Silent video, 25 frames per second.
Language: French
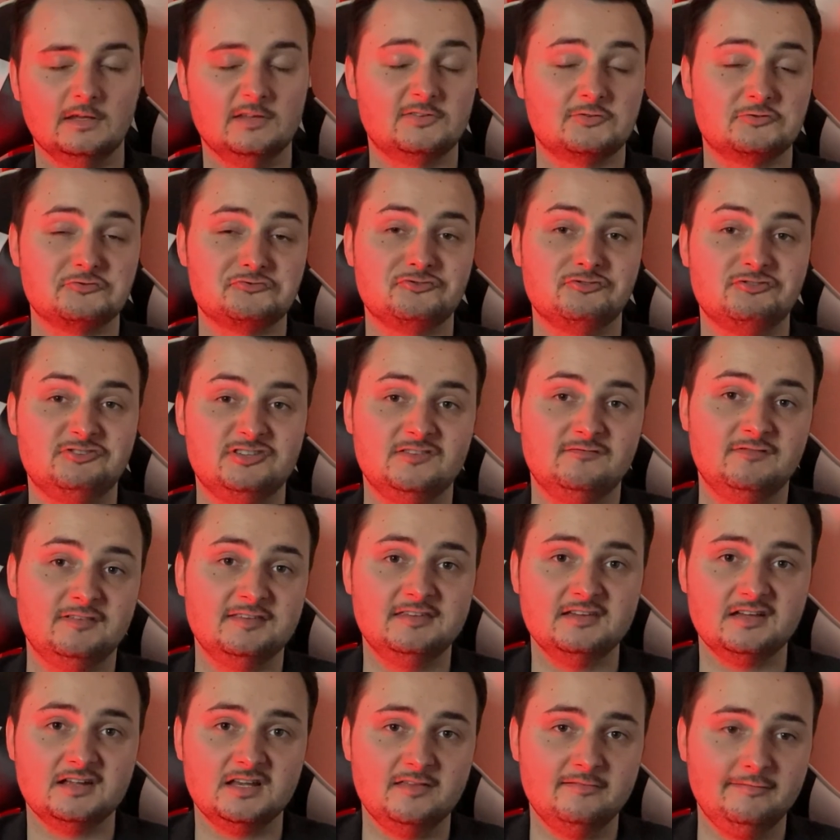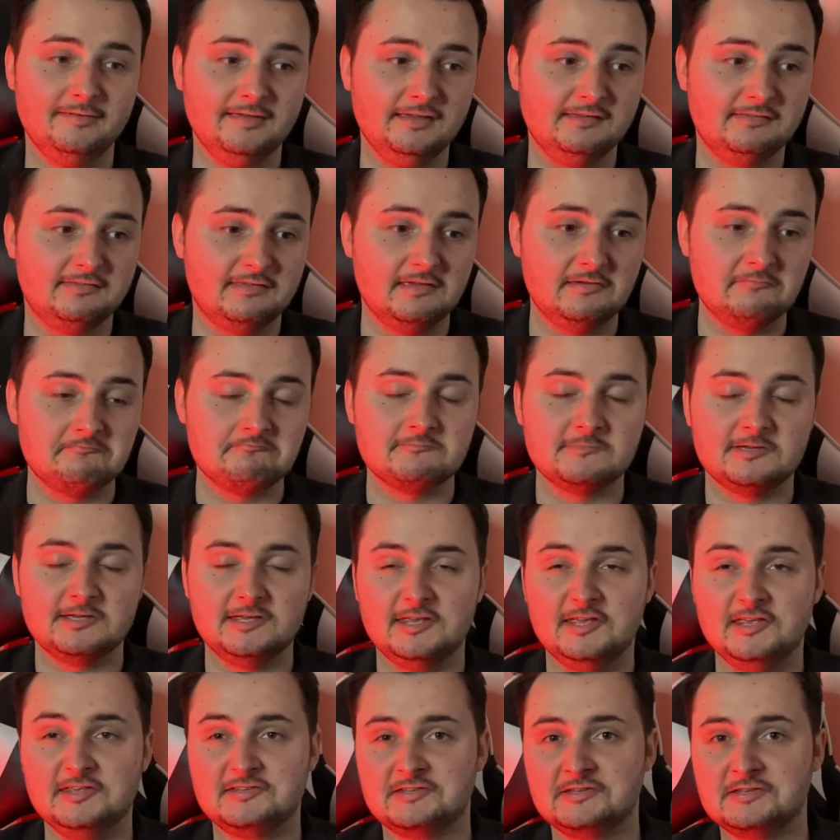Est-ce que ce site va dire la vérité
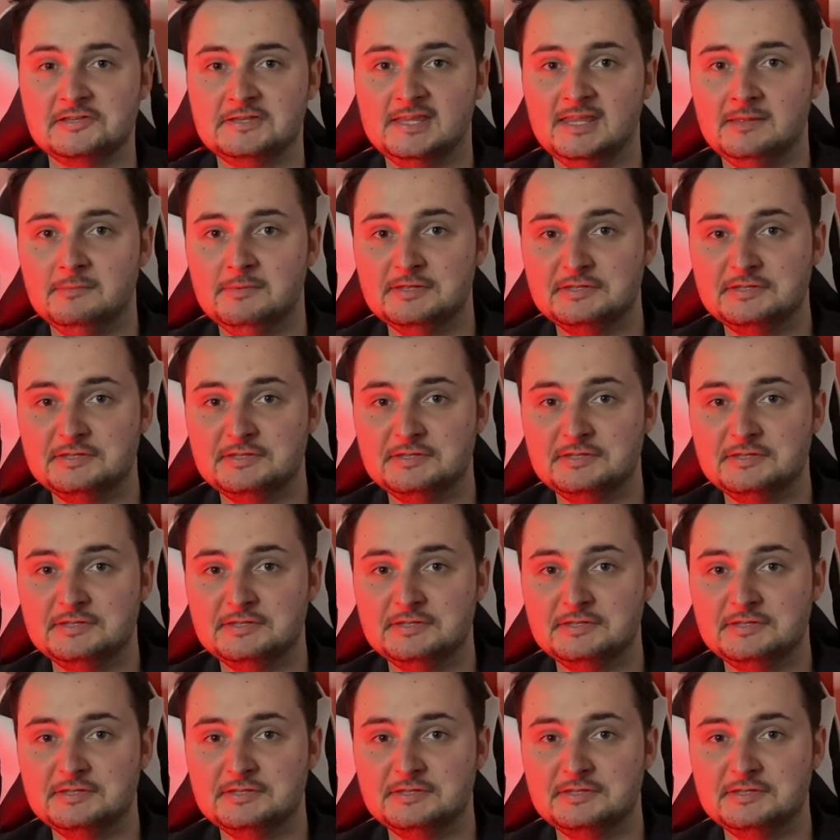Est-ce qu'il dit des